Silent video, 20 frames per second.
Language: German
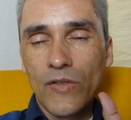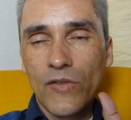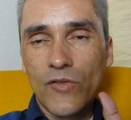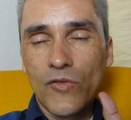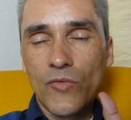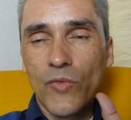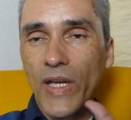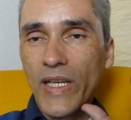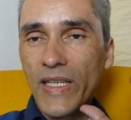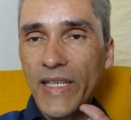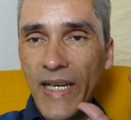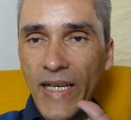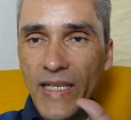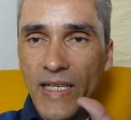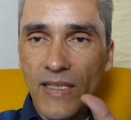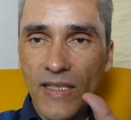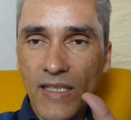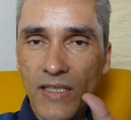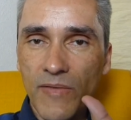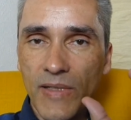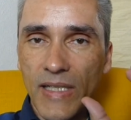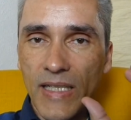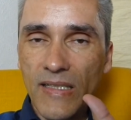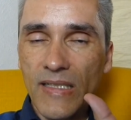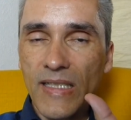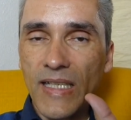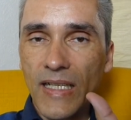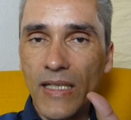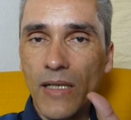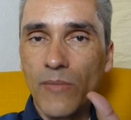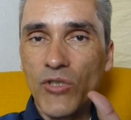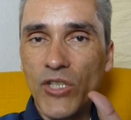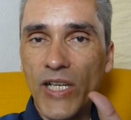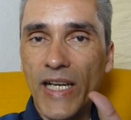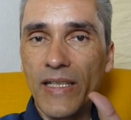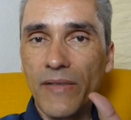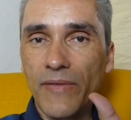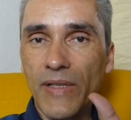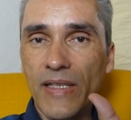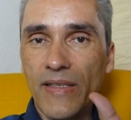zu erkennen, dass wir jetzt gerade am
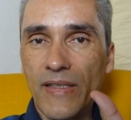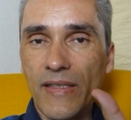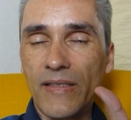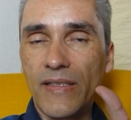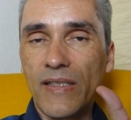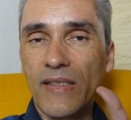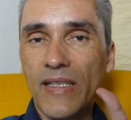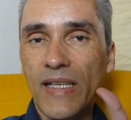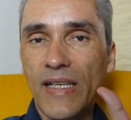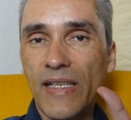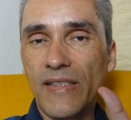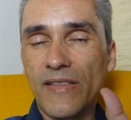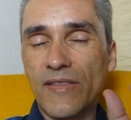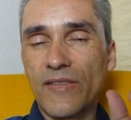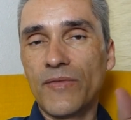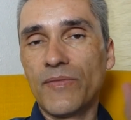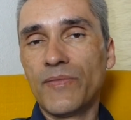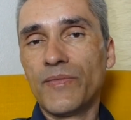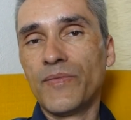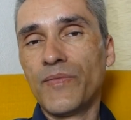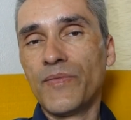Scheideweg sind. Das heißt,